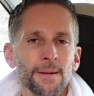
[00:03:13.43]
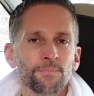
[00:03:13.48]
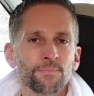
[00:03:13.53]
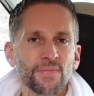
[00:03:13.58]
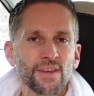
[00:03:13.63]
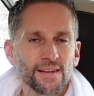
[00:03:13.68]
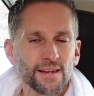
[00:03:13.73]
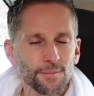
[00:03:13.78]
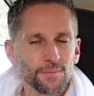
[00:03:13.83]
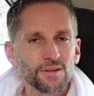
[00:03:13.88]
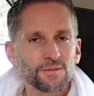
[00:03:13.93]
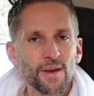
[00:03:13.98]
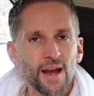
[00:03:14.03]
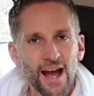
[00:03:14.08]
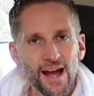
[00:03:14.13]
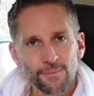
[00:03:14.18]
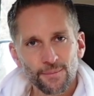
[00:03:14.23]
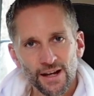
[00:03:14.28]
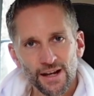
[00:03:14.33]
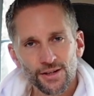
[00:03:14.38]
das habe ich mir
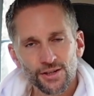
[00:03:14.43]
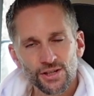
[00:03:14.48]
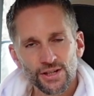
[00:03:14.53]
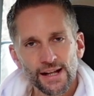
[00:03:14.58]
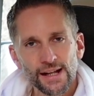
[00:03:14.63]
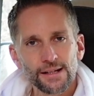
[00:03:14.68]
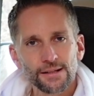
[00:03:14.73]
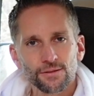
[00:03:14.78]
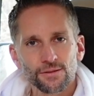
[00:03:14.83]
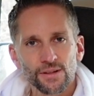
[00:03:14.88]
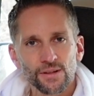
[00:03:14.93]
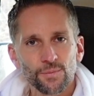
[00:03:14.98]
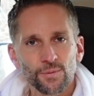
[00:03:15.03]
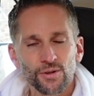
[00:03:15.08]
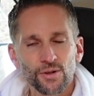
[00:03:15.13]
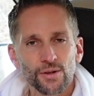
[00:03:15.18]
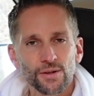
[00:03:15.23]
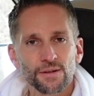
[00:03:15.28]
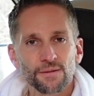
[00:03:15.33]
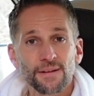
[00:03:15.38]
einmal erstellt und das
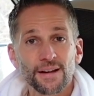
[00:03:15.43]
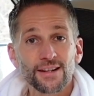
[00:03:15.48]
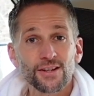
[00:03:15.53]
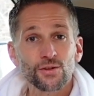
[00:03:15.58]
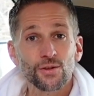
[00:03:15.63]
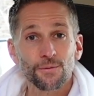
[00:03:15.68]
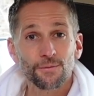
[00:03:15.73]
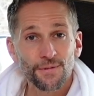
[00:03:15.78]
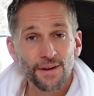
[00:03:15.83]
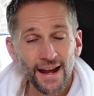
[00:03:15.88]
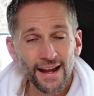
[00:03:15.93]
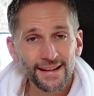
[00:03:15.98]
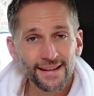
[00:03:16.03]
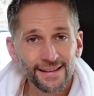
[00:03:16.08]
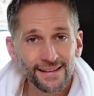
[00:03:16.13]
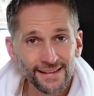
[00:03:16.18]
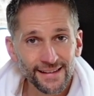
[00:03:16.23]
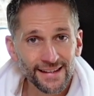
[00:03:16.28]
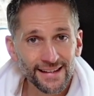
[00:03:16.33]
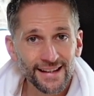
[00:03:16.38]
bedeutet, wenn ich schon
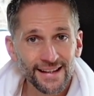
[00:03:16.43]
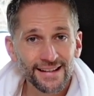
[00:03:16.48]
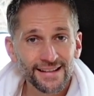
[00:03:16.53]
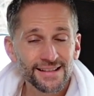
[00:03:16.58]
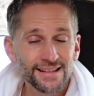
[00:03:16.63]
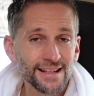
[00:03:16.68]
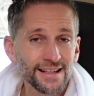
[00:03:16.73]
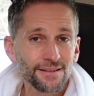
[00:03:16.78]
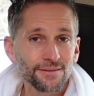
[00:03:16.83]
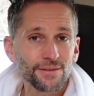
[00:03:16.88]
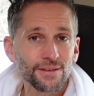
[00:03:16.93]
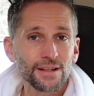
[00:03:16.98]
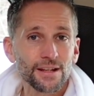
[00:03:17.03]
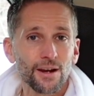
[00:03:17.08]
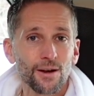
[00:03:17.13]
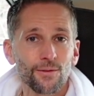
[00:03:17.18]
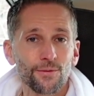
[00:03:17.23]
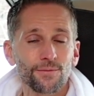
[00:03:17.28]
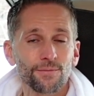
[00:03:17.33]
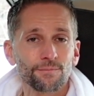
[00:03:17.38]
weiß, ich gehe jetzt irgendwie
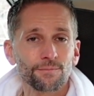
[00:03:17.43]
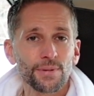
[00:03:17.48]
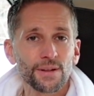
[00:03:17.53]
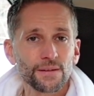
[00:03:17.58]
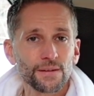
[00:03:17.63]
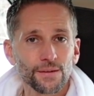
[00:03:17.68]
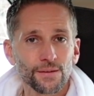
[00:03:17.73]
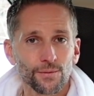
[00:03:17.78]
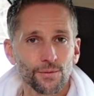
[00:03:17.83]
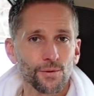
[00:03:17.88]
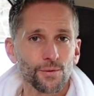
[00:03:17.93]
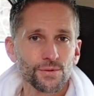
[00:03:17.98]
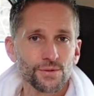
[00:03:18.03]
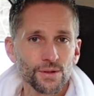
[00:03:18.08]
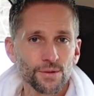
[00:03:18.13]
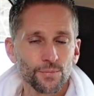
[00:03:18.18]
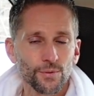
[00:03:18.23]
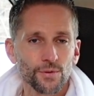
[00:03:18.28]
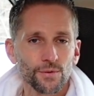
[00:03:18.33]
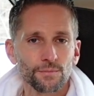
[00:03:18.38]
auf einen
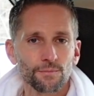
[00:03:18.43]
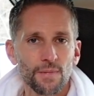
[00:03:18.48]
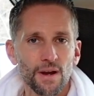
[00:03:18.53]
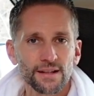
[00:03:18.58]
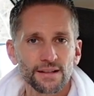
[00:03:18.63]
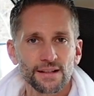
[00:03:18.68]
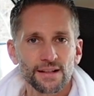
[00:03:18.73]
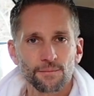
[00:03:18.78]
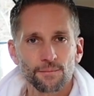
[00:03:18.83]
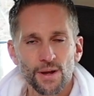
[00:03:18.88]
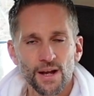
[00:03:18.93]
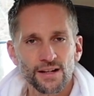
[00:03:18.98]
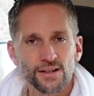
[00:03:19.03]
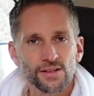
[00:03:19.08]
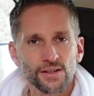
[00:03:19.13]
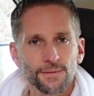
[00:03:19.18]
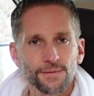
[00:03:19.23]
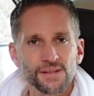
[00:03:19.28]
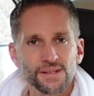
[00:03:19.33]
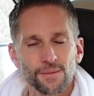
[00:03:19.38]
Business-Roadtrip und mache da ein paar
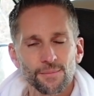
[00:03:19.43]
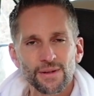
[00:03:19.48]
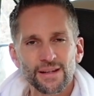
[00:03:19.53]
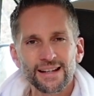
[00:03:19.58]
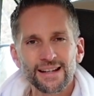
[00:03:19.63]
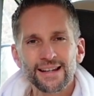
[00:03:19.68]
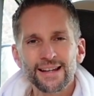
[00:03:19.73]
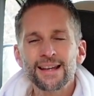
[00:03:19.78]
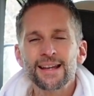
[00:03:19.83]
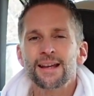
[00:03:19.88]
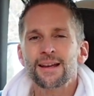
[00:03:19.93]
Geschäftstermine,